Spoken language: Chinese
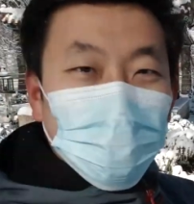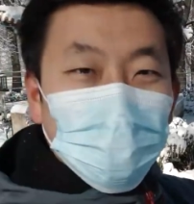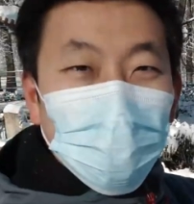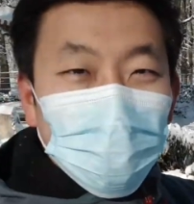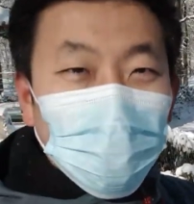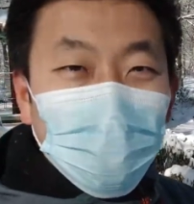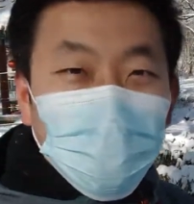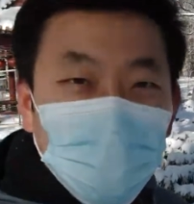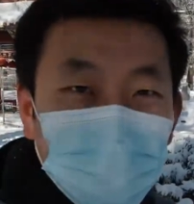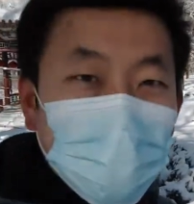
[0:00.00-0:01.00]
那种没有防
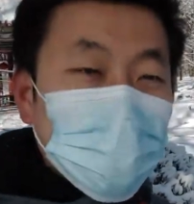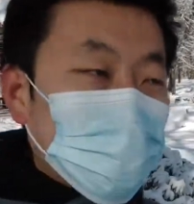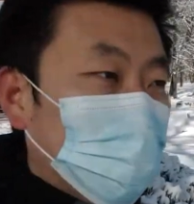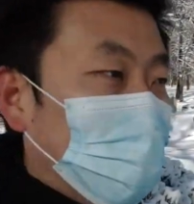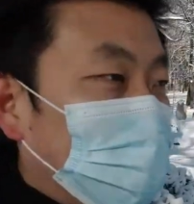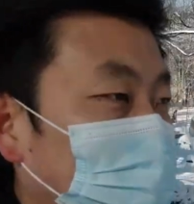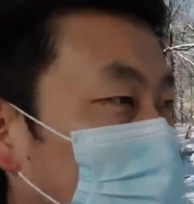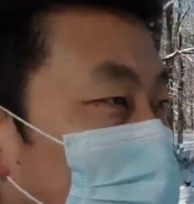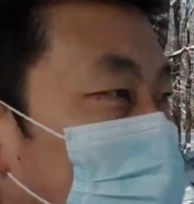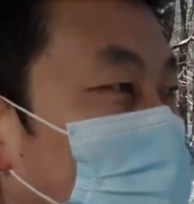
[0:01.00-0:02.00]
抖的相机拍，
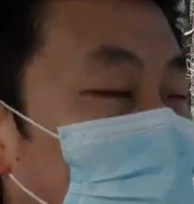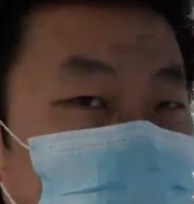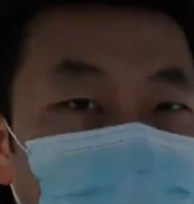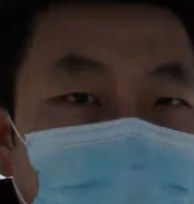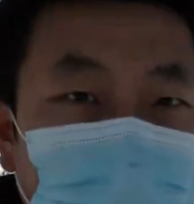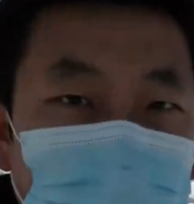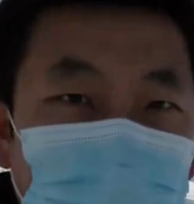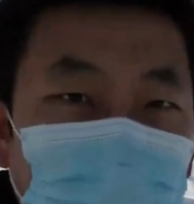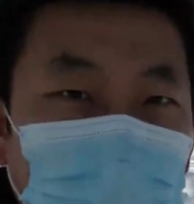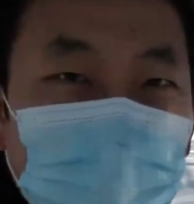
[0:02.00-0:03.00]
然后到后来
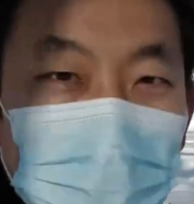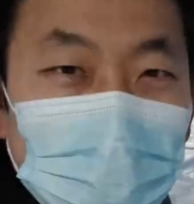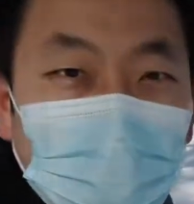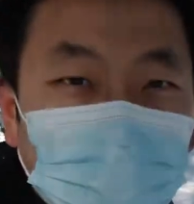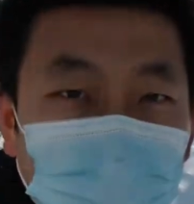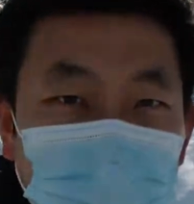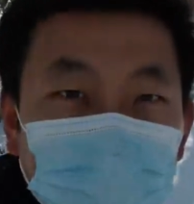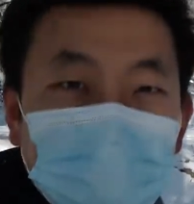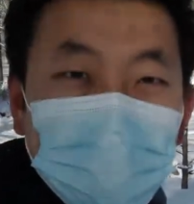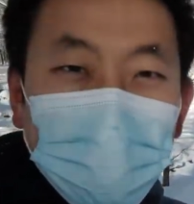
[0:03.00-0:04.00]
用单反
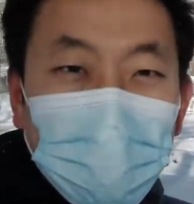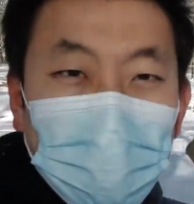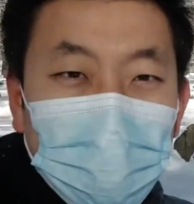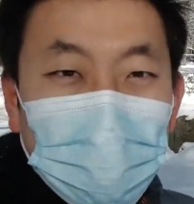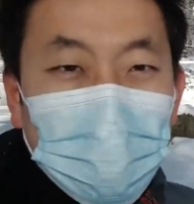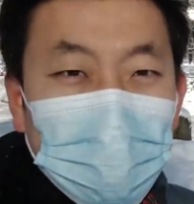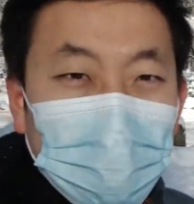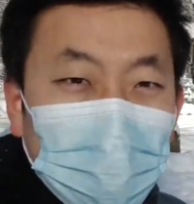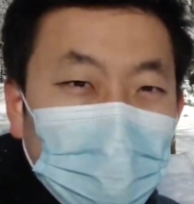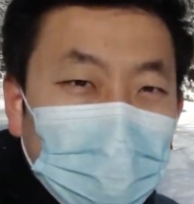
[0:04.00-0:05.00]
相机拍，
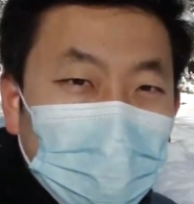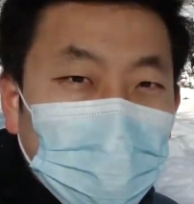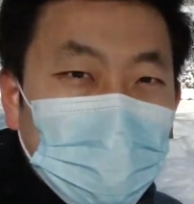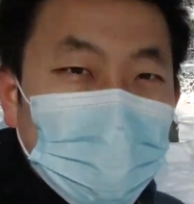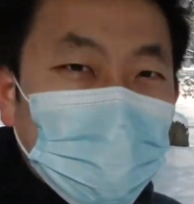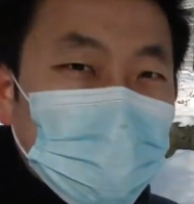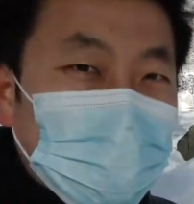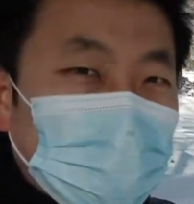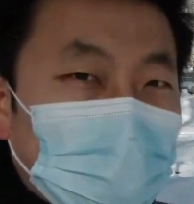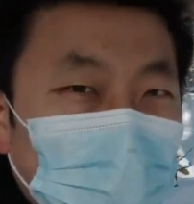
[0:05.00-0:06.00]
对吧？到
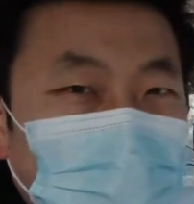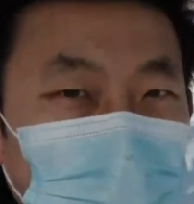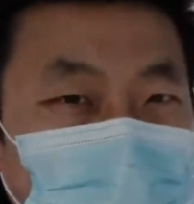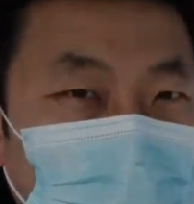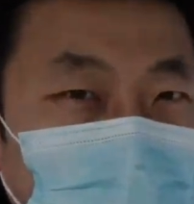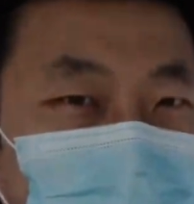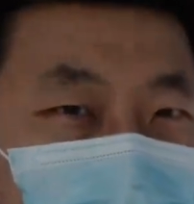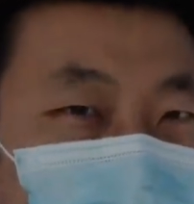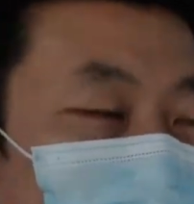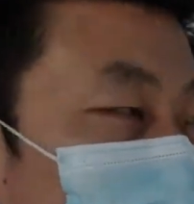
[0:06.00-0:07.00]
现在用这种带
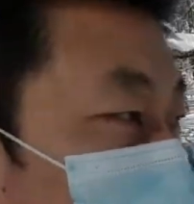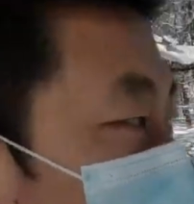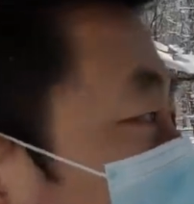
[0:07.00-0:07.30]
防抖的相